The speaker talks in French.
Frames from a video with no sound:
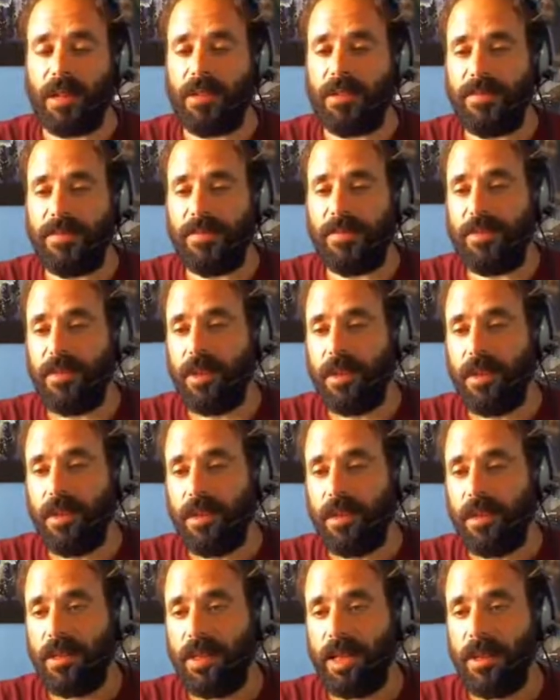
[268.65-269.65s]
Là.
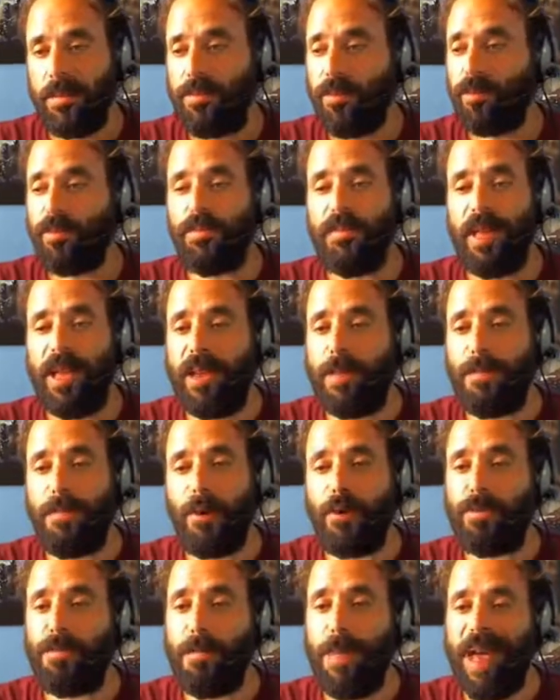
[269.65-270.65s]
Des pots, des
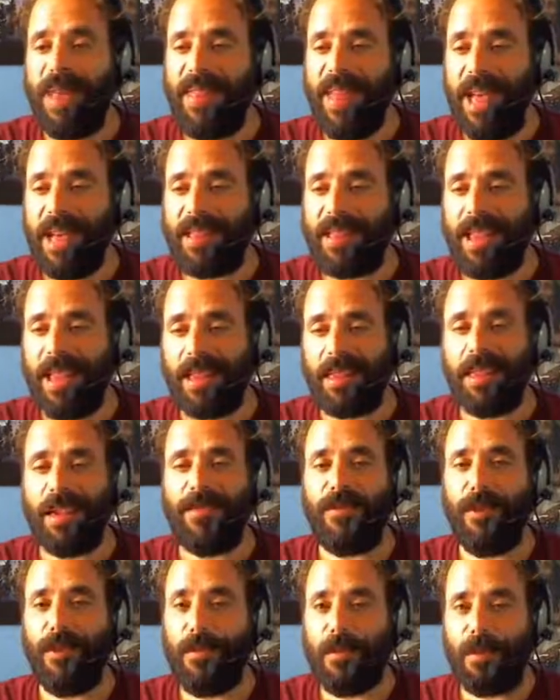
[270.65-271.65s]
pots de bananes, gardez
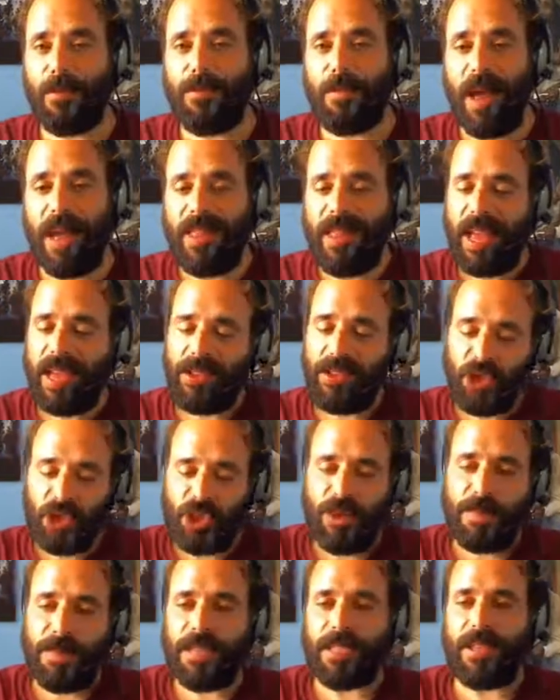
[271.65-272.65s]
vos pots de bananes,
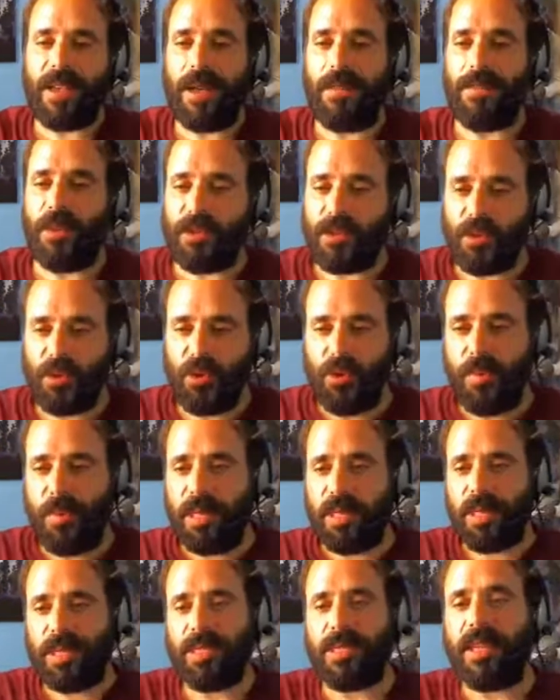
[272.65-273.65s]
chopez ça en morceaux,
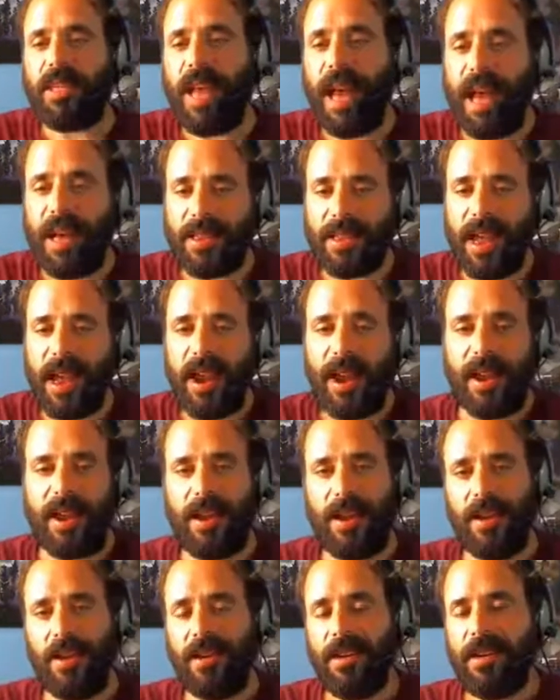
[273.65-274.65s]
mettez ça dans la terre.
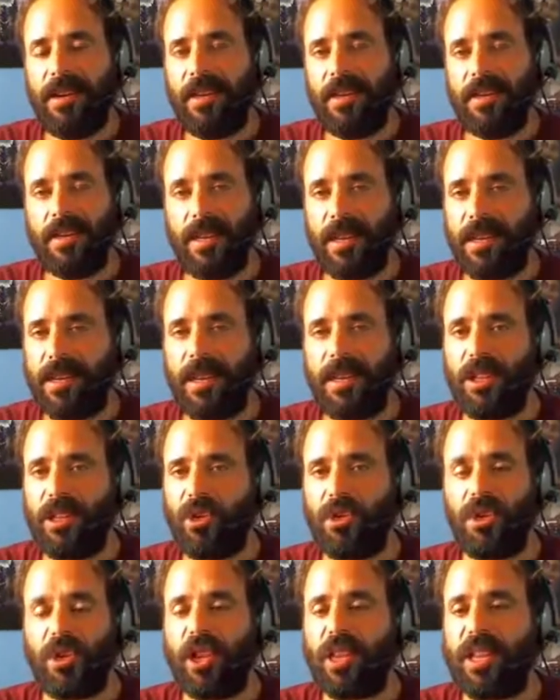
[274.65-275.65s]
Tu sais, il y a
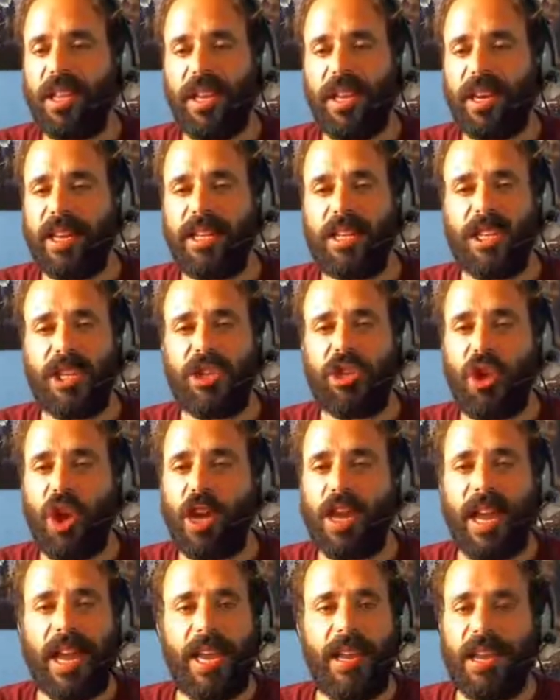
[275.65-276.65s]
tous les résidus
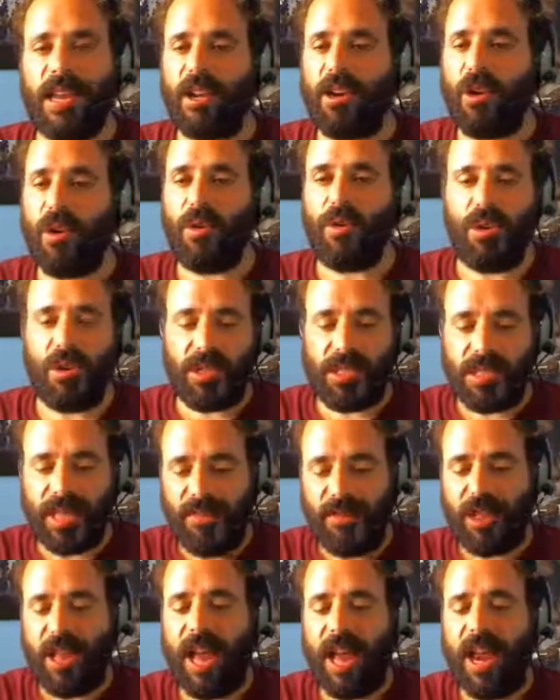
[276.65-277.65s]
organiques qu'on a, ça
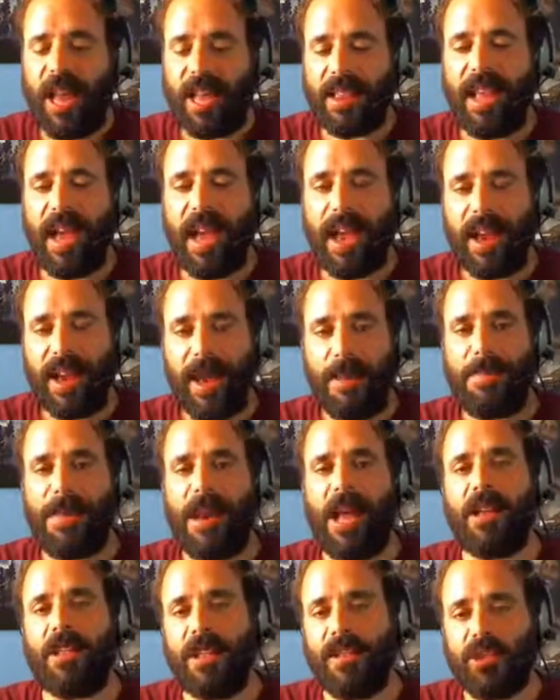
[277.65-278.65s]
va dans la terre, la
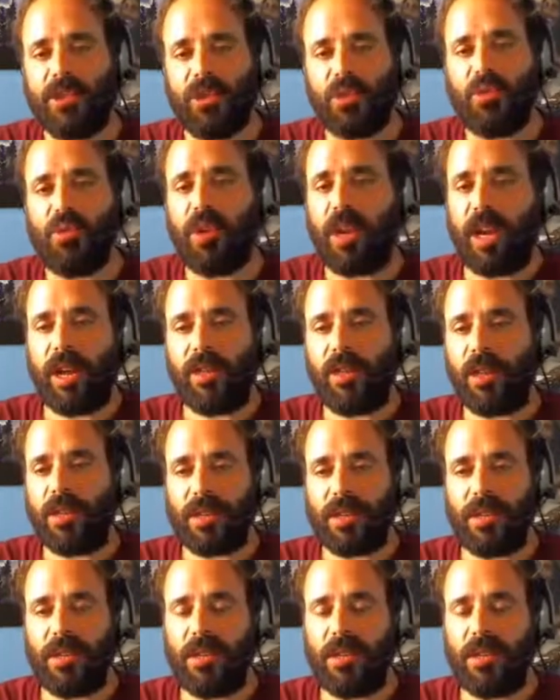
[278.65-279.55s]
plante, elle va se nourrir de ça.